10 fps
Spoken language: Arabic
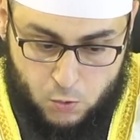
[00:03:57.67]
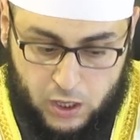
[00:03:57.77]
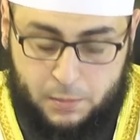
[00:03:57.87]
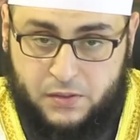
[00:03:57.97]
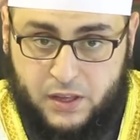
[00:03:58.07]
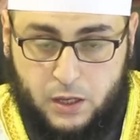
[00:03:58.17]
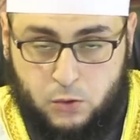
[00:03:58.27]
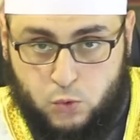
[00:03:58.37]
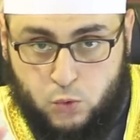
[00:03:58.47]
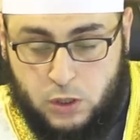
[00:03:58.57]
كما
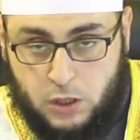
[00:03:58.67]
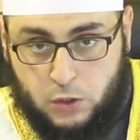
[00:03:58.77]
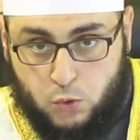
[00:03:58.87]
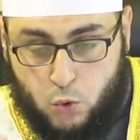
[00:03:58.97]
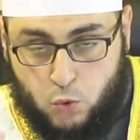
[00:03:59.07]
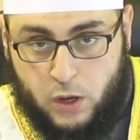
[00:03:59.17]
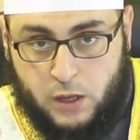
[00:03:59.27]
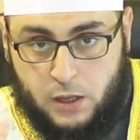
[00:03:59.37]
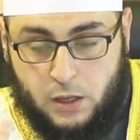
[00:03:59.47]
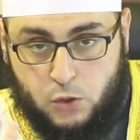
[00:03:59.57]
ذكرت ان هو
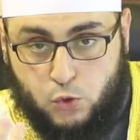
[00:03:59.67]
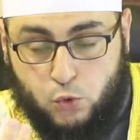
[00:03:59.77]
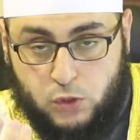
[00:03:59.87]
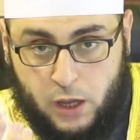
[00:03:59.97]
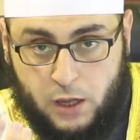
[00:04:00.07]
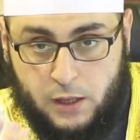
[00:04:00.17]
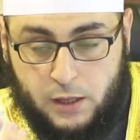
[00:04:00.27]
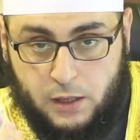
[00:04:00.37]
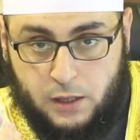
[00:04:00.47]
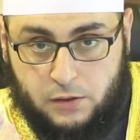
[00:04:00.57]
يوضع
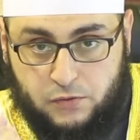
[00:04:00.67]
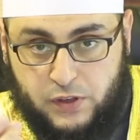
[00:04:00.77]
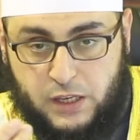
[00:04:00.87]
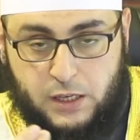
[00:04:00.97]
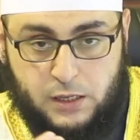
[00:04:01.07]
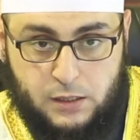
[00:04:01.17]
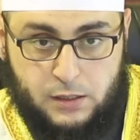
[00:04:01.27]
في